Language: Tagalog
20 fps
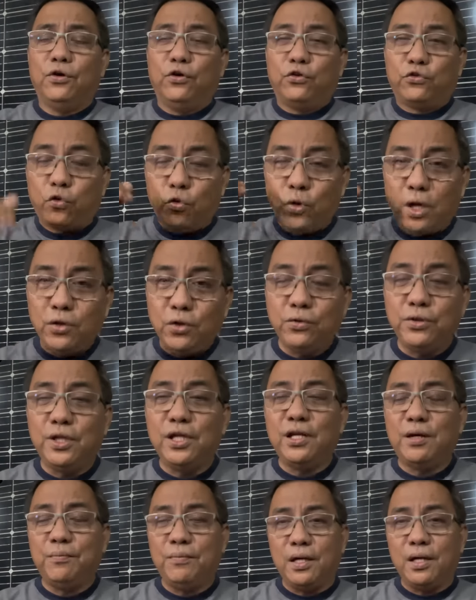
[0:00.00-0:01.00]
So ganun
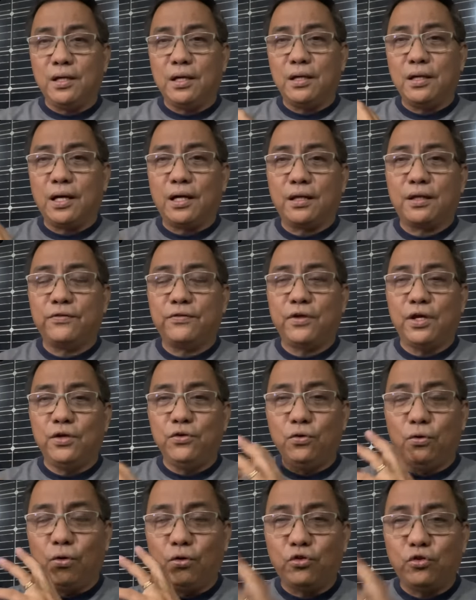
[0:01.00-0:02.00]
din ang mangyayari sa
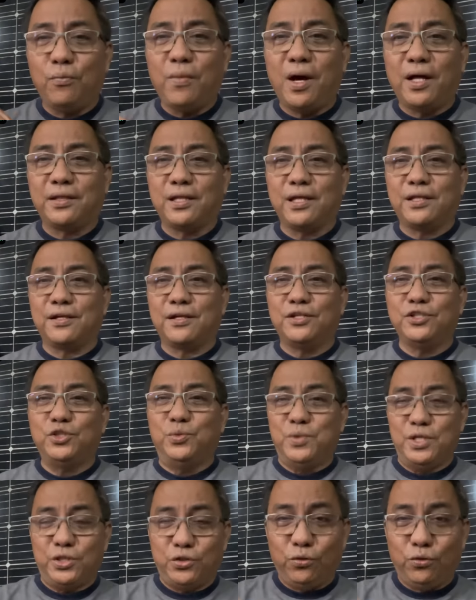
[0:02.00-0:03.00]
inyong automatic
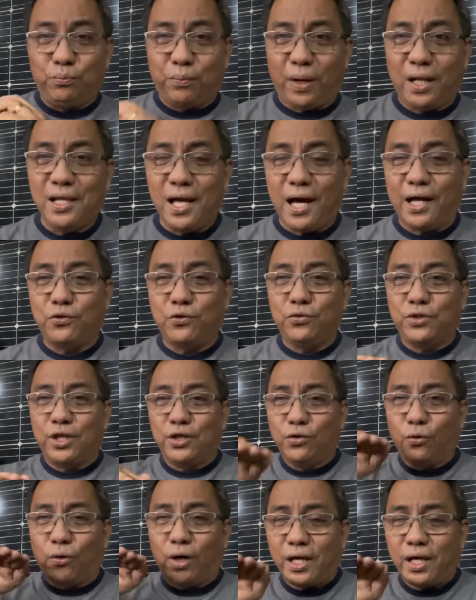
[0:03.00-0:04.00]
transmission. Palyado
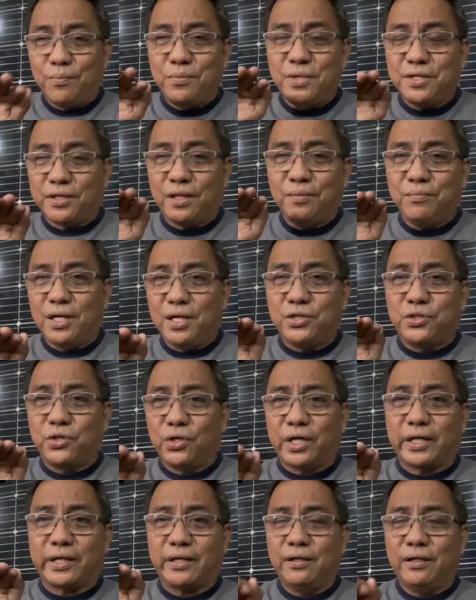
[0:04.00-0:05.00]
din yung kaya minsan may
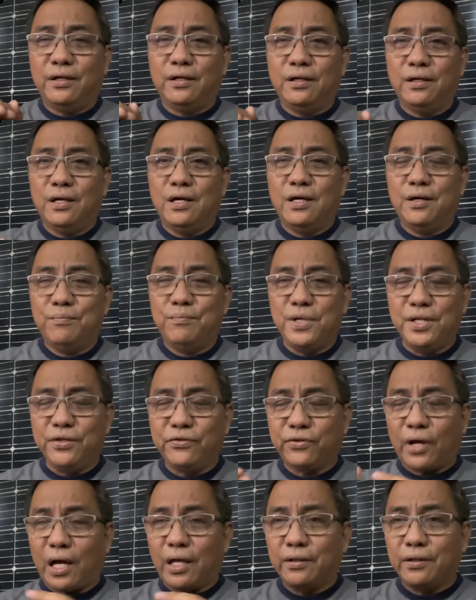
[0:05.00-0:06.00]
jerk.
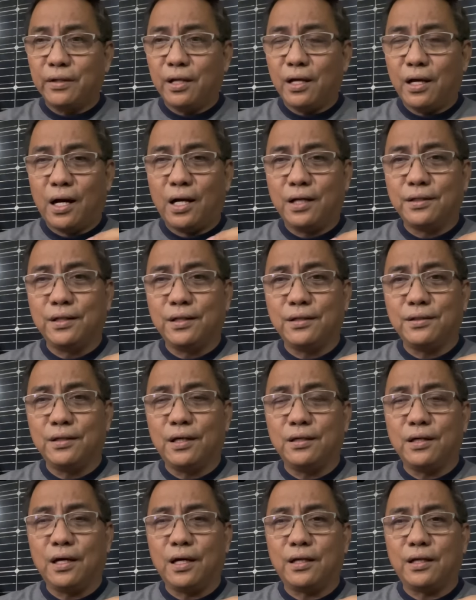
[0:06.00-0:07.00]
Minsan, ang
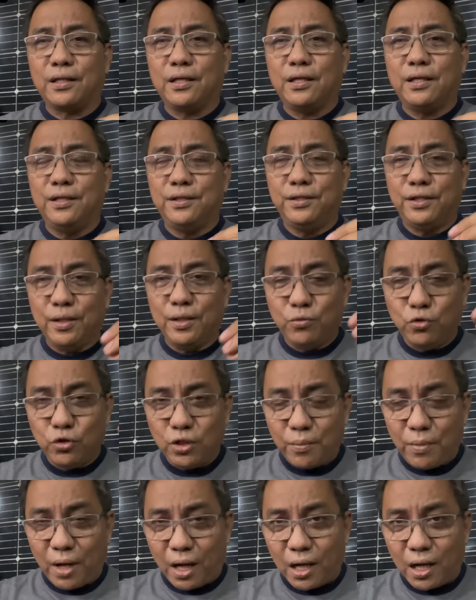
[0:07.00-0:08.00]
nangyayari, hindi mo
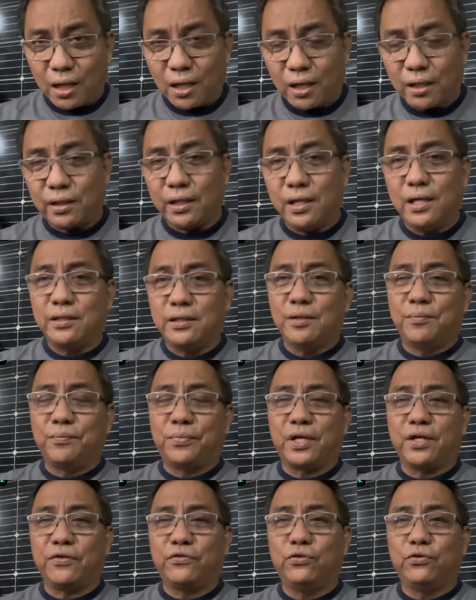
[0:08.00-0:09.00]
na makaka-create ng
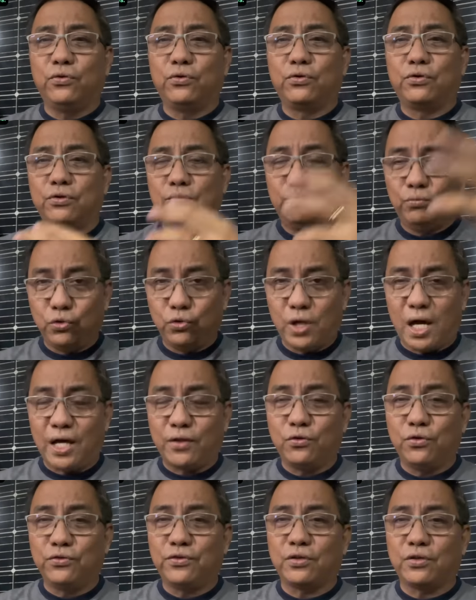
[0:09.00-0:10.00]
pressure mula
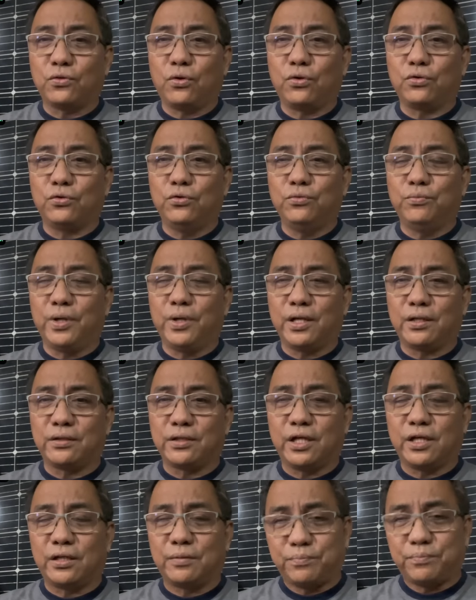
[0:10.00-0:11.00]
doon sa torque
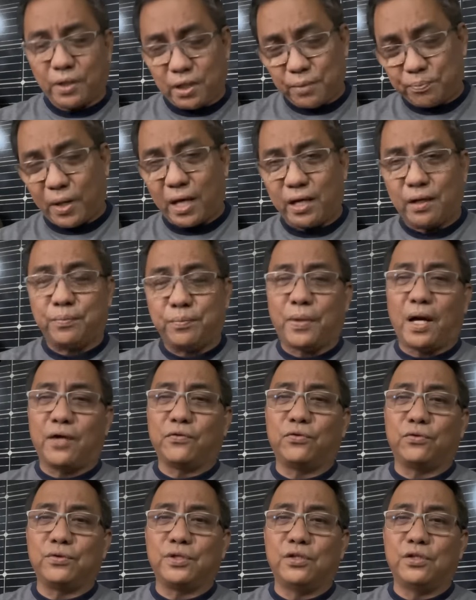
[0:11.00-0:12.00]
converter para
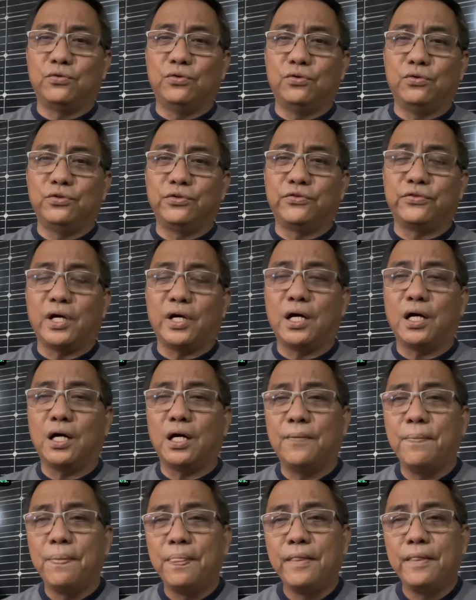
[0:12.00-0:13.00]
pasok niya doon
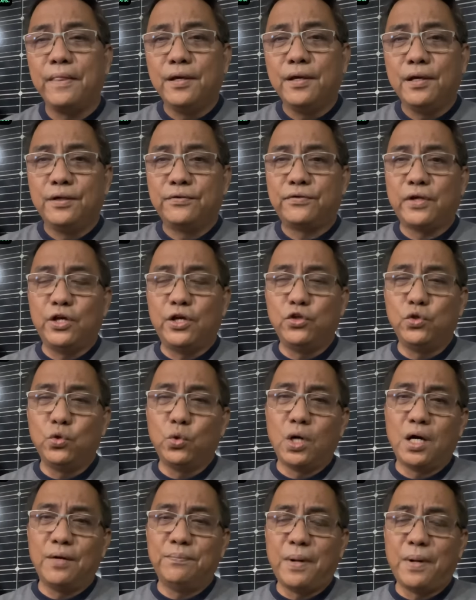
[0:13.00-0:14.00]
sa sa
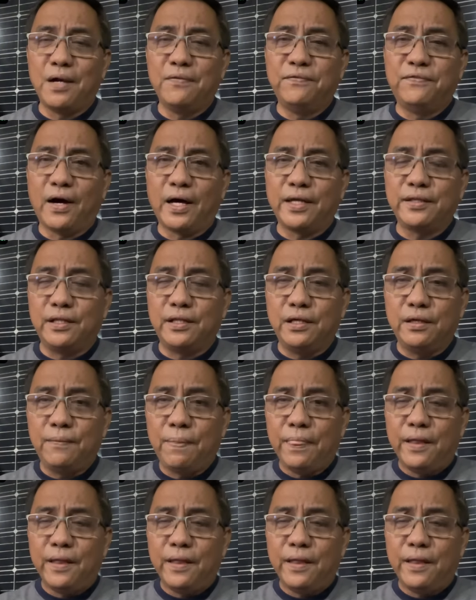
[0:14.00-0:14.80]
inyong uh, valve body.